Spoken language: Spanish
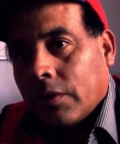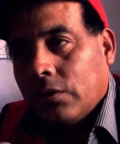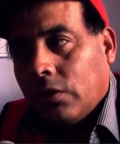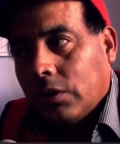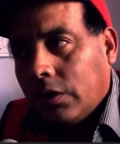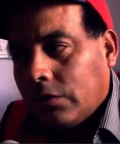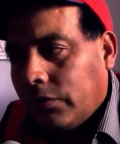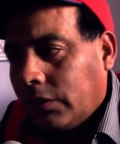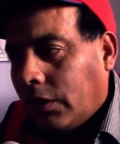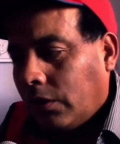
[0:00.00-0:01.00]
No, el
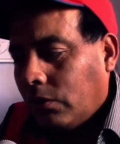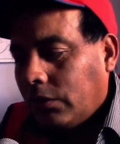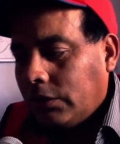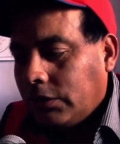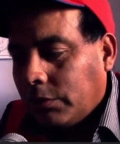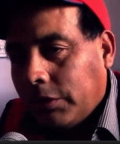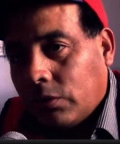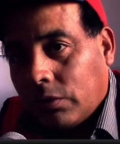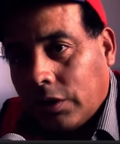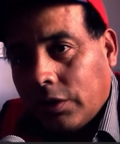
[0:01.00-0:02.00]
asfaltado es
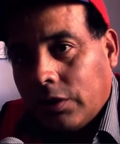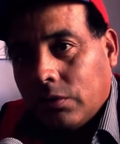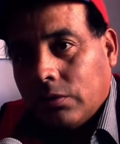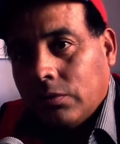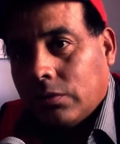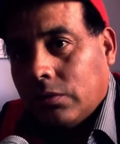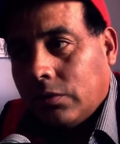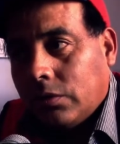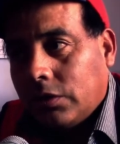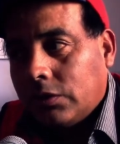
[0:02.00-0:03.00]
cemento rígido,
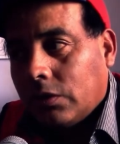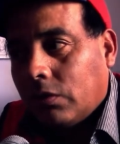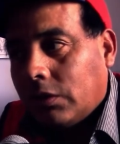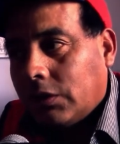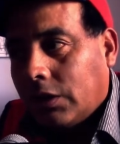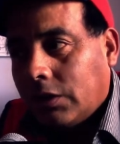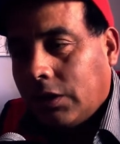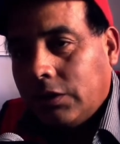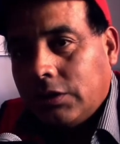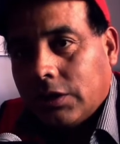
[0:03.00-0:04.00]
este, con las
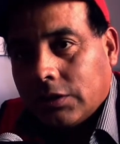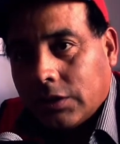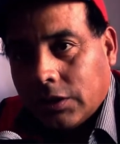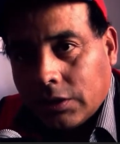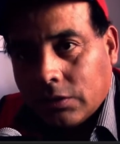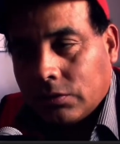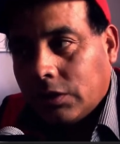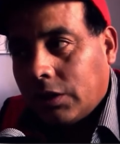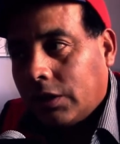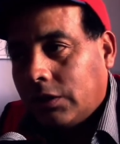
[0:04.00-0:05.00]
características que nos
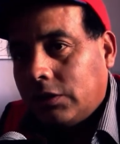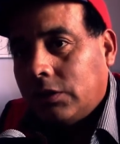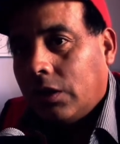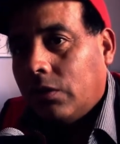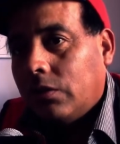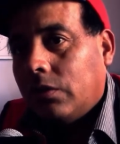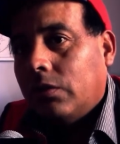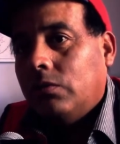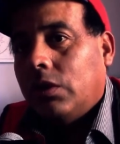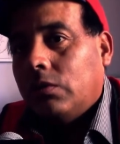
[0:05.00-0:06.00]
han garantizado
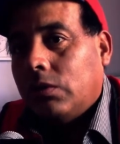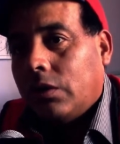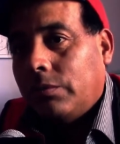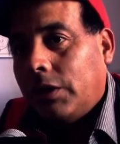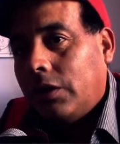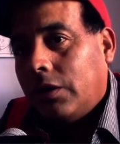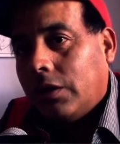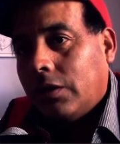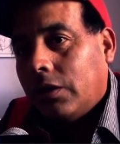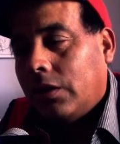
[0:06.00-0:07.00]
de una
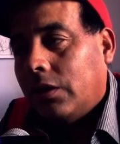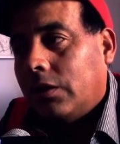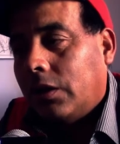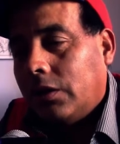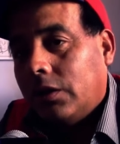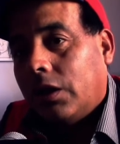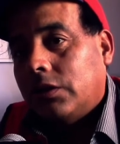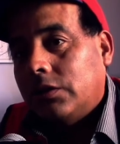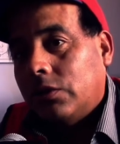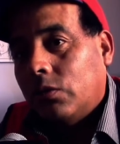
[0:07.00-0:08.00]
durabilidad de
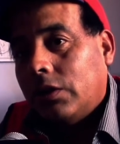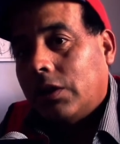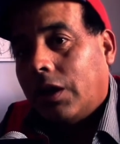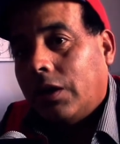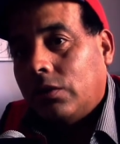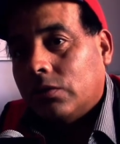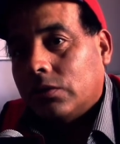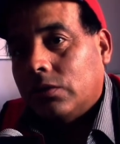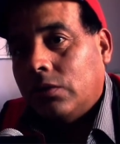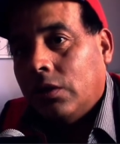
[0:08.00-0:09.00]
30 a 50
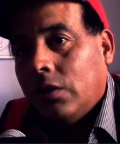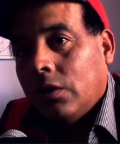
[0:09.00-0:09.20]
años, ¿no?